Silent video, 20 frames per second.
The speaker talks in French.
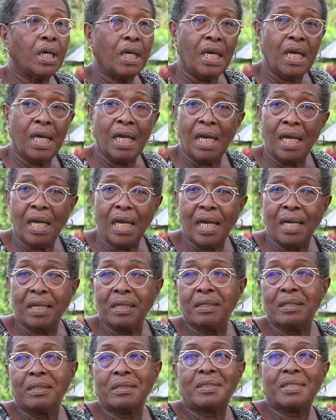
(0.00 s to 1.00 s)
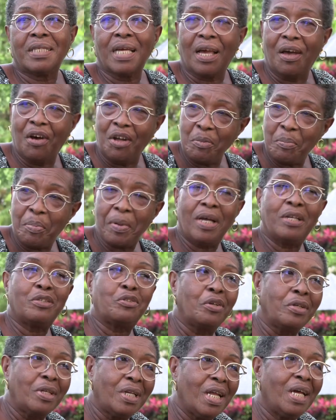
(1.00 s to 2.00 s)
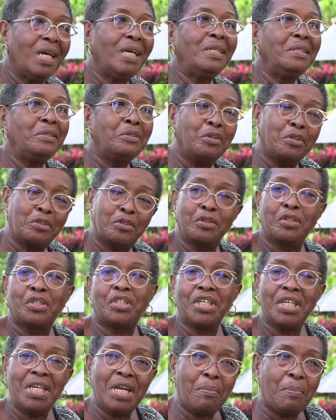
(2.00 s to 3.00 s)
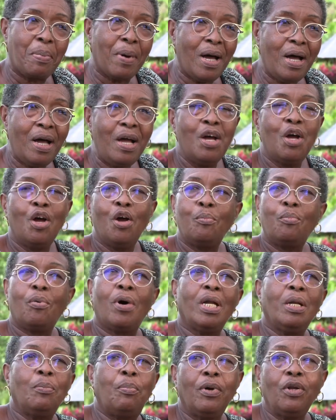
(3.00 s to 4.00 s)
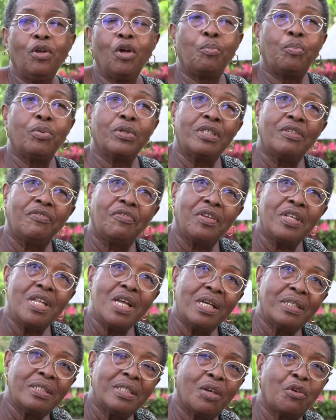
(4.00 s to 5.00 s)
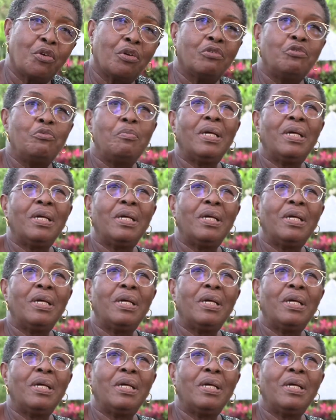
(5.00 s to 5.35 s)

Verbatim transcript: Et ces grandes personnes-là ne se gênaient pas pour aller prendre leur petit vidé à 5 h du